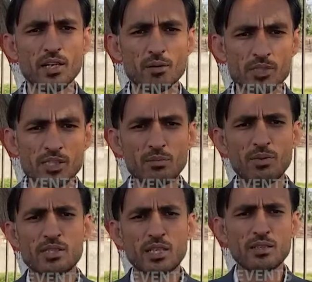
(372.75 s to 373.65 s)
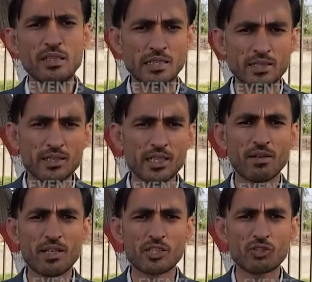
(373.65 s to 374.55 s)
मजीद भी इस तरह की क्रिकेट के
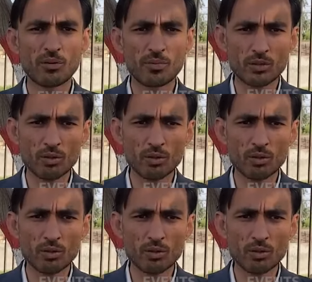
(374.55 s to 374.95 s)
हवाले से जो अपडेट